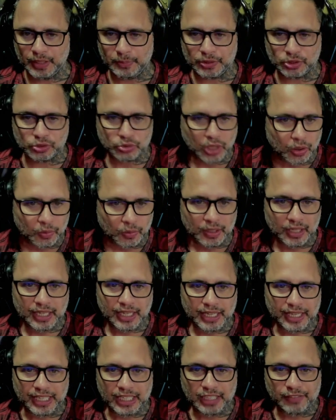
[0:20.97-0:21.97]
Pessoal,
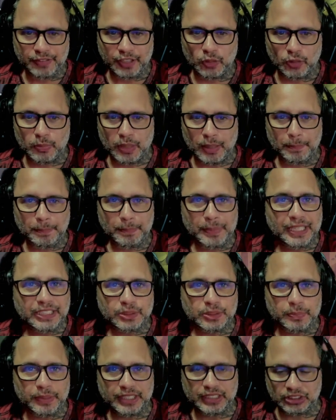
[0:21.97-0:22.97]
ele vem com uma
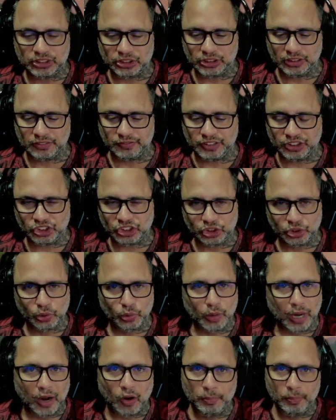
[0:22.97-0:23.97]
perspectiva
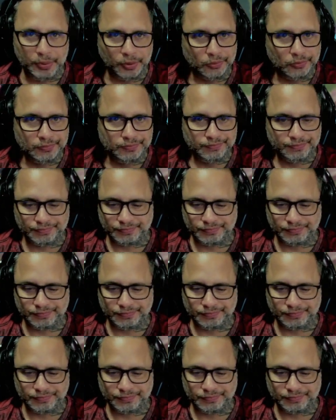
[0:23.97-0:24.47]
estilo Albion,